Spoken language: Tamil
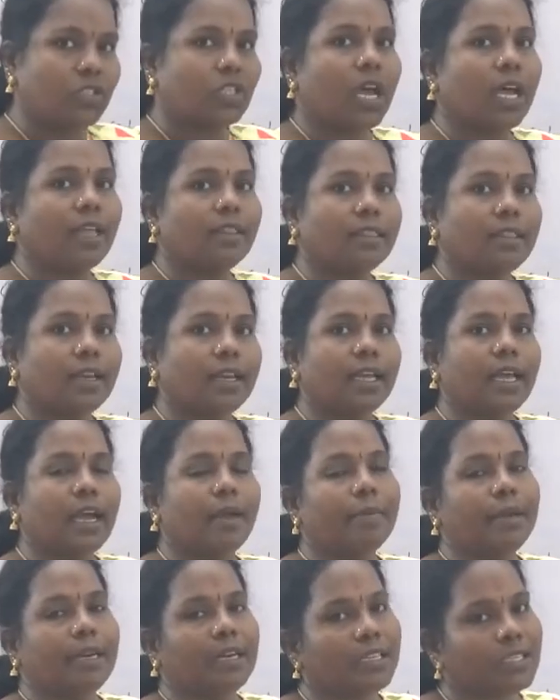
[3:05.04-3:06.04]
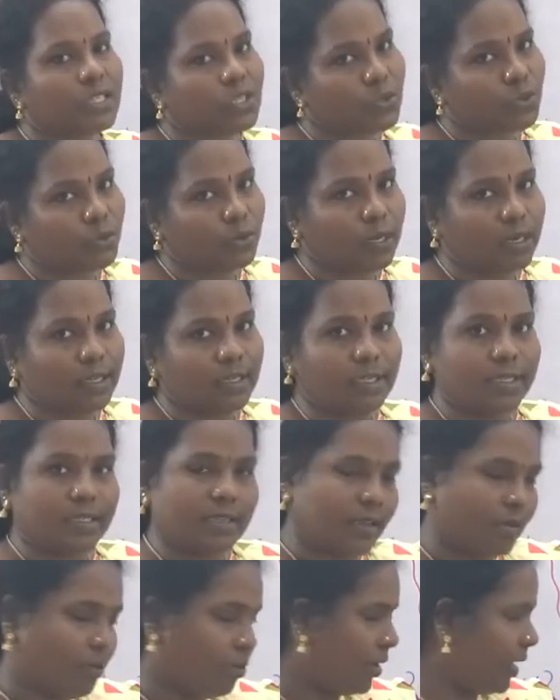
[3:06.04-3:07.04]
சாத்திர அப்படின்னா ஸ்டூடெண்ட்ஸ்
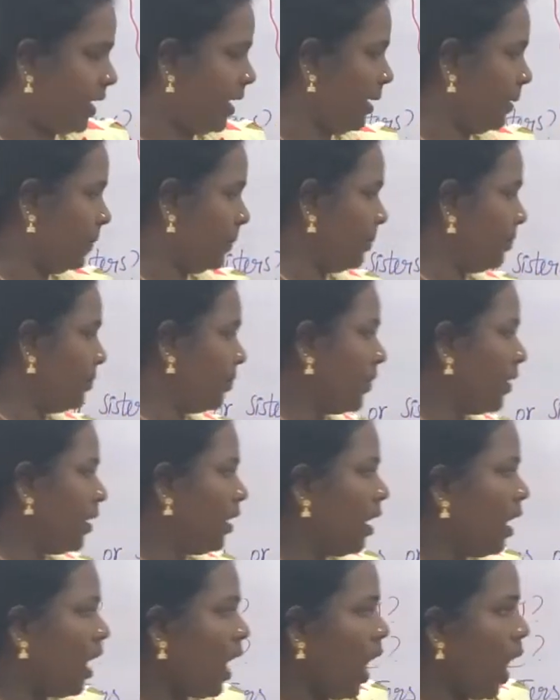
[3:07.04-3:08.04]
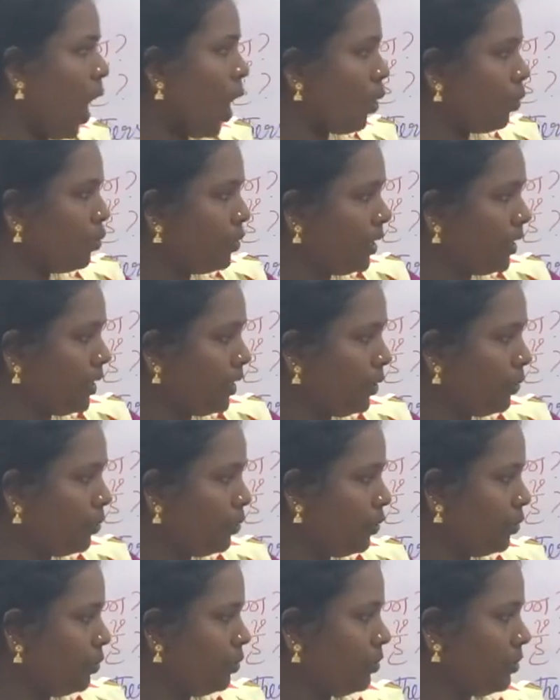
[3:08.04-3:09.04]
ஓகே ஹவு டிட் யூ
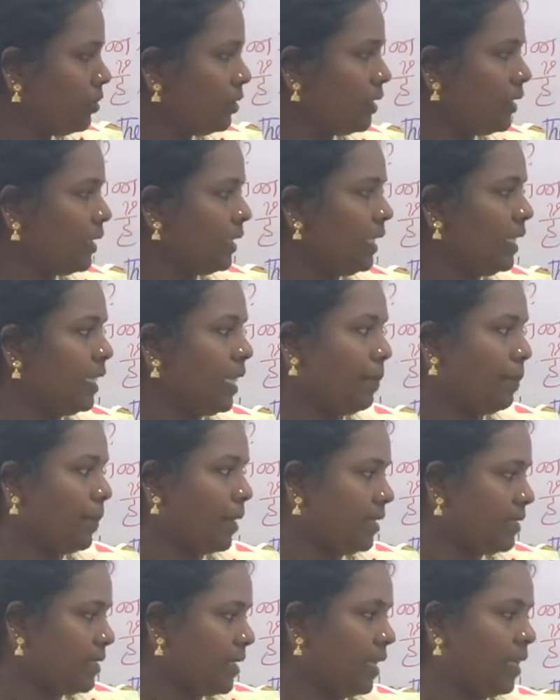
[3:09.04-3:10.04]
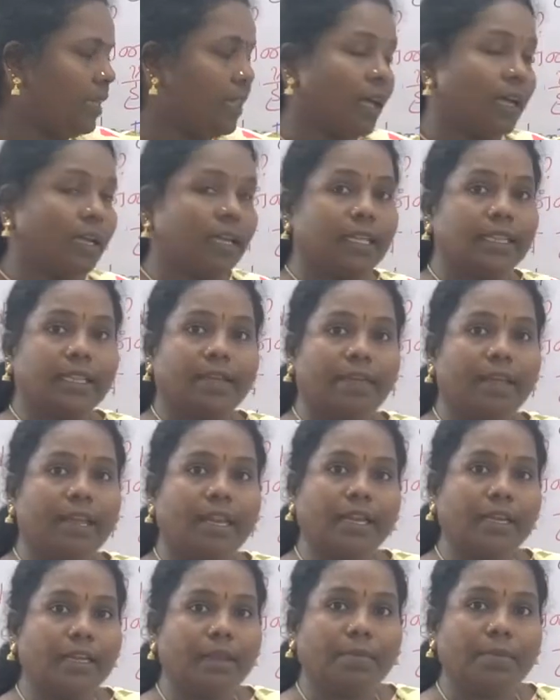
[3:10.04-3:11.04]
டூ நீ எப்படி செய்தாய் இந்த
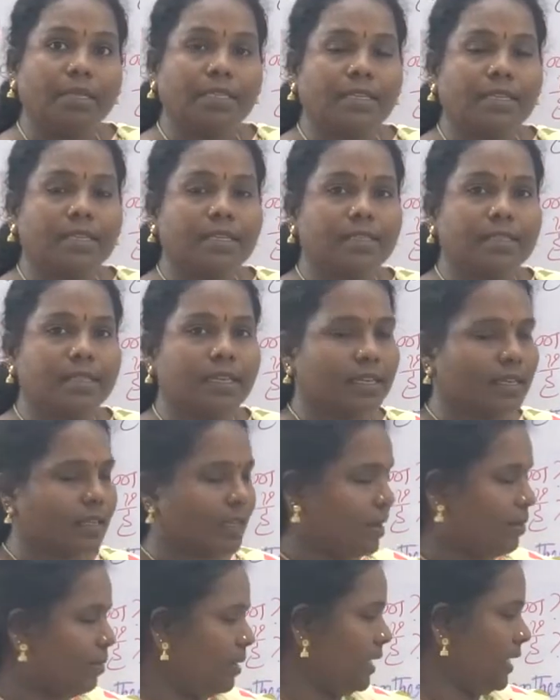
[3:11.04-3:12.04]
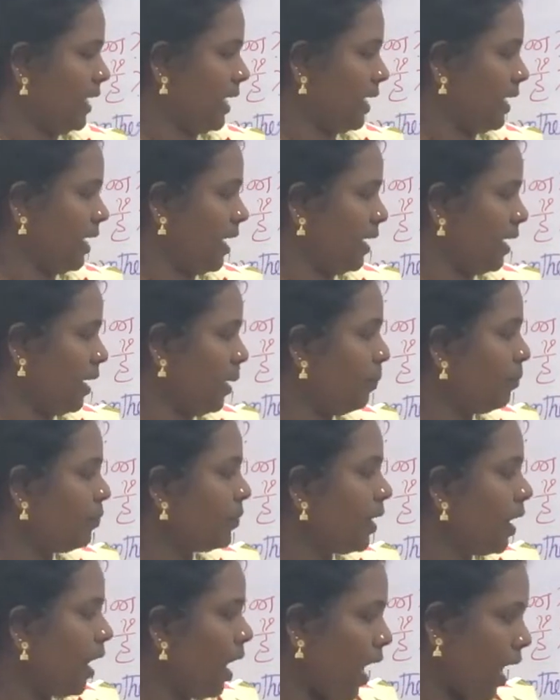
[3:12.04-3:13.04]
வேலையை நீ எப்படி செஞ்ச அப்படின்னு கேட்குறாங்க
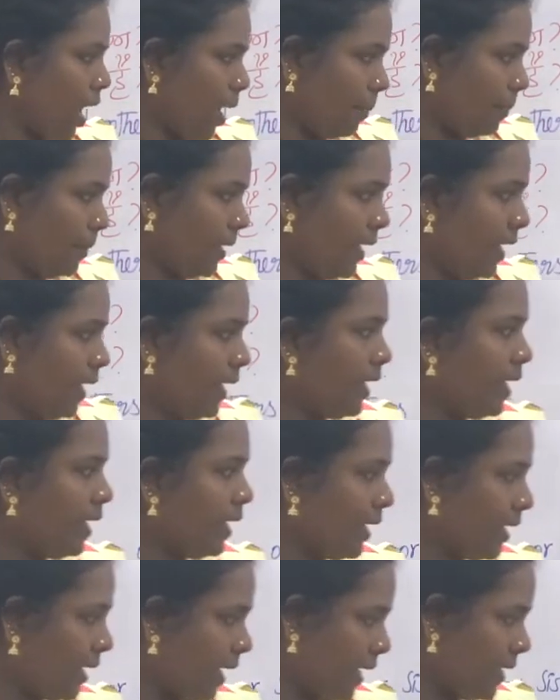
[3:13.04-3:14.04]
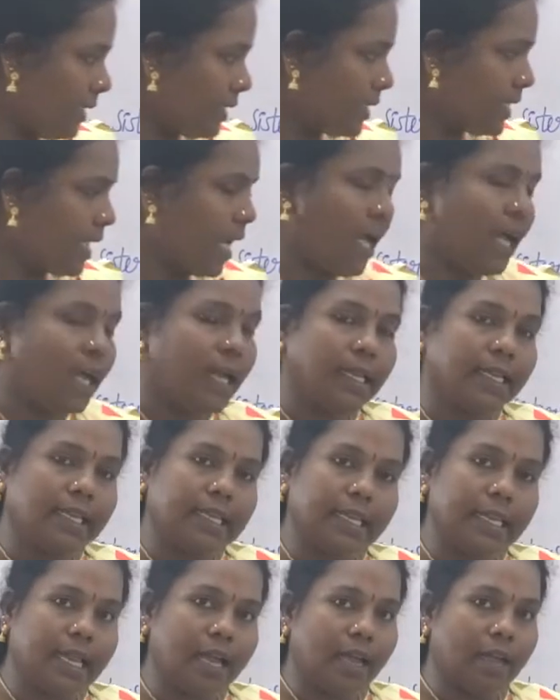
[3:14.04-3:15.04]
ஆப்னே கைசா
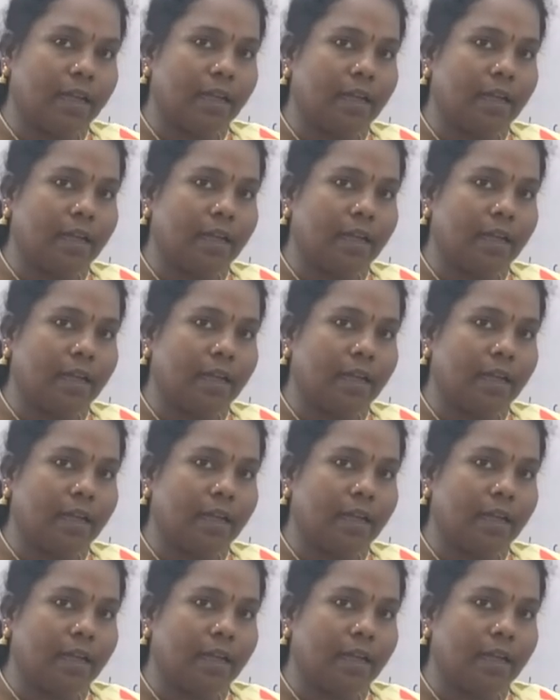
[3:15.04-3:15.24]
கியா